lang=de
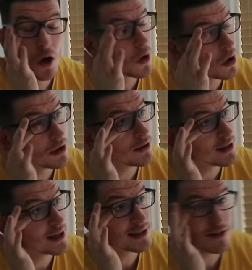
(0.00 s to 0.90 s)
Und
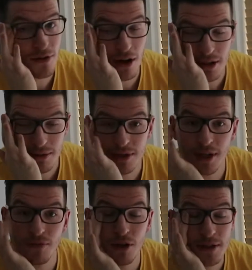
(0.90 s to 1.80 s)
äh, sie fragte mich
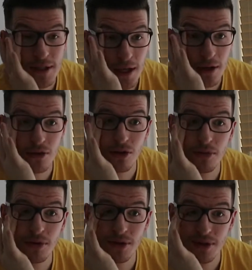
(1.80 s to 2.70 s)
dann, wollen Sie Ihre Tüte
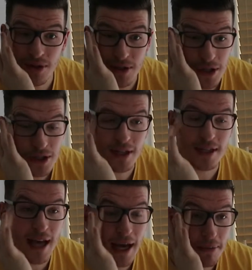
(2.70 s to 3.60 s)
benutzen oder soll ich Ihnen
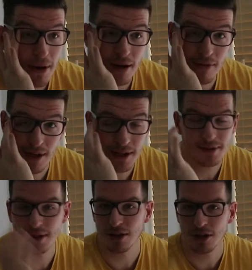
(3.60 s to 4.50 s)
das einpacken,
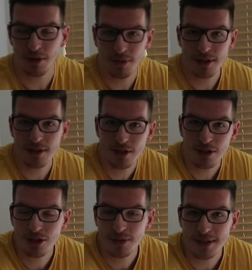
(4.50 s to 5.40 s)
weil die können damit nicht so
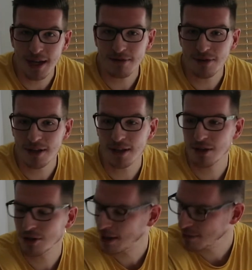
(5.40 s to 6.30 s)
richtig was anfangen
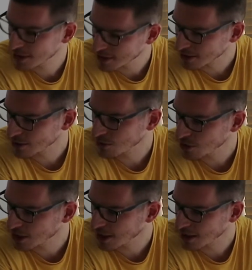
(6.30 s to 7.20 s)
hier. Und da habe ich gesagt, ich
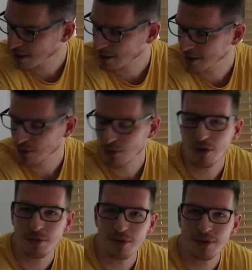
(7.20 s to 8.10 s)
möchte gerne die
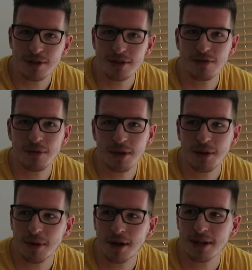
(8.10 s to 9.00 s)
Tüte benutzen, die wir
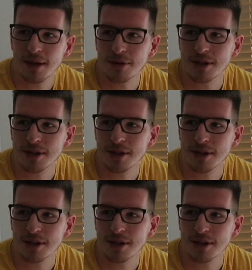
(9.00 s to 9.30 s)
mitgebracht haben.